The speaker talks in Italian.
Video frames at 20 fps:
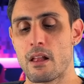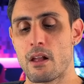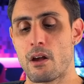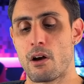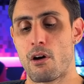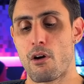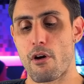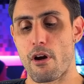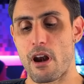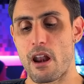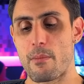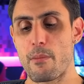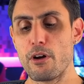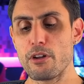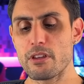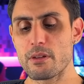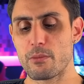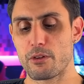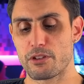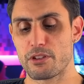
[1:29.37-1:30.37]
Ora, la
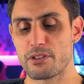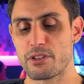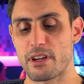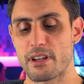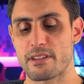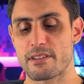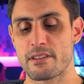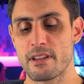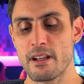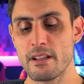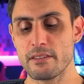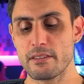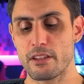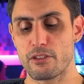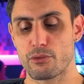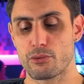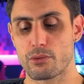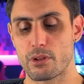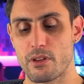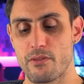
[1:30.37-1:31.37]
moto è molto interessante
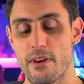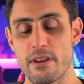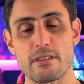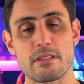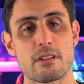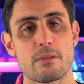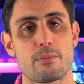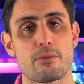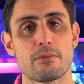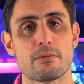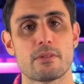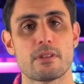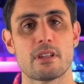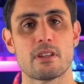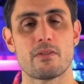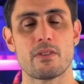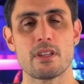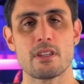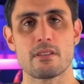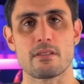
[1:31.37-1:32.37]
sotto diversi punti di
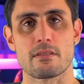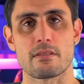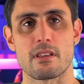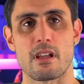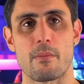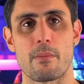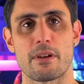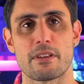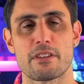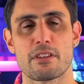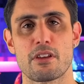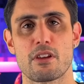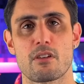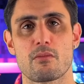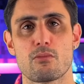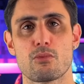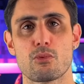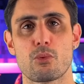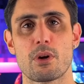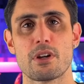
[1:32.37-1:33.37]
vista, a partire
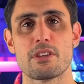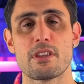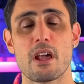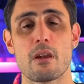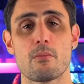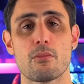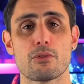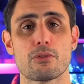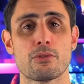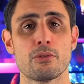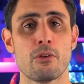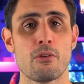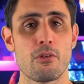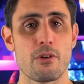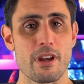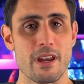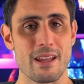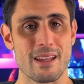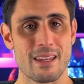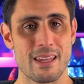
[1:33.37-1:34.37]
comunque dal
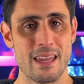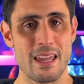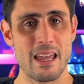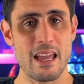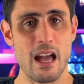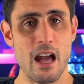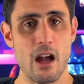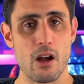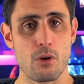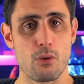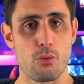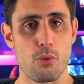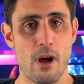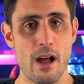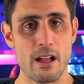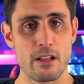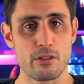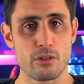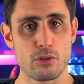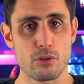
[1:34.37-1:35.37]
motore che a
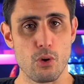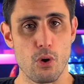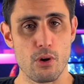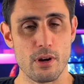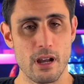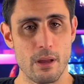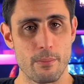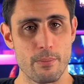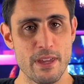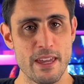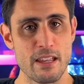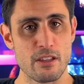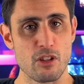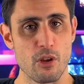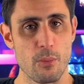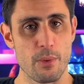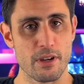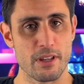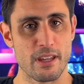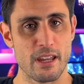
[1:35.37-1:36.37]
quanto ho
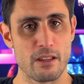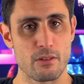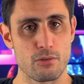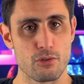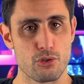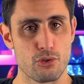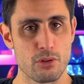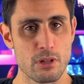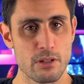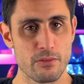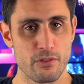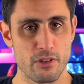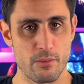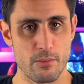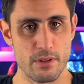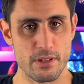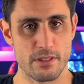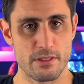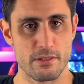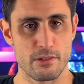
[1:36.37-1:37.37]
capito, perché non sono
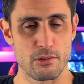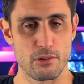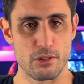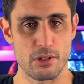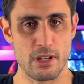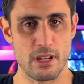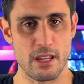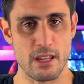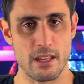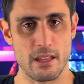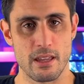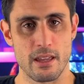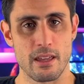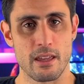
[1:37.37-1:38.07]
informazioni